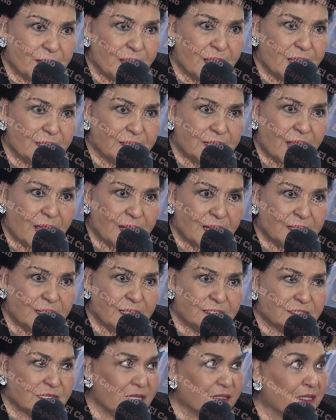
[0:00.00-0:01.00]
de, ahí, de,
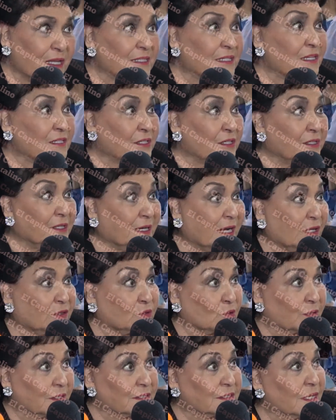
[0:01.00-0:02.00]
ese
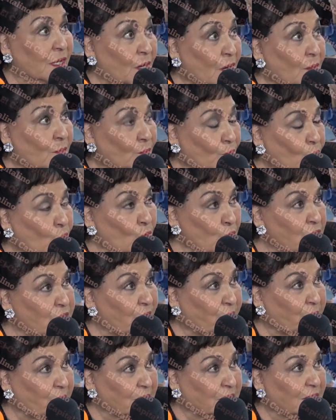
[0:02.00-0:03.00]
sindicato que es muy
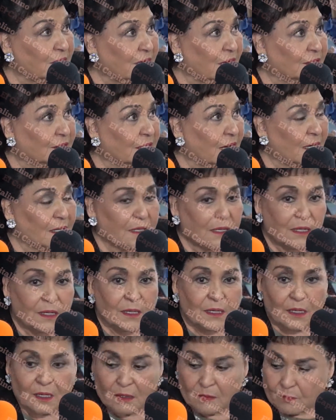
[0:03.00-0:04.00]
difícil entrar,
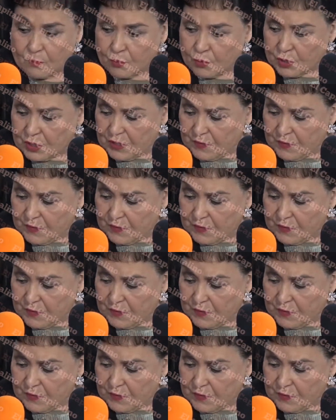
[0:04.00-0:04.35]
muy